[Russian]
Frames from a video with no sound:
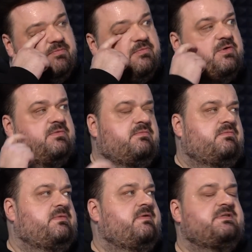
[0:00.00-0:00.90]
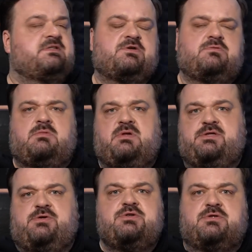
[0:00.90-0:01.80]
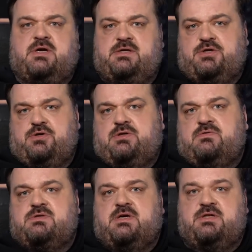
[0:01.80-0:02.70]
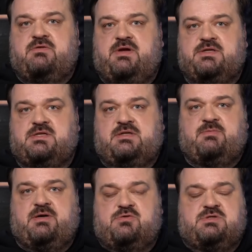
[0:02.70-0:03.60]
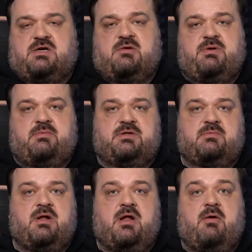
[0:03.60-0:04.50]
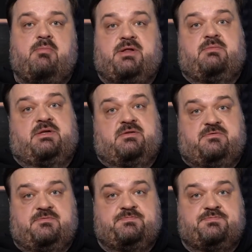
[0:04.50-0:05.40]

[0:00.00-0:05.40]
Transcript: ну, давайте я скажу, молодежных, хотя черт его знает, является это моим устах комплиментом предметов.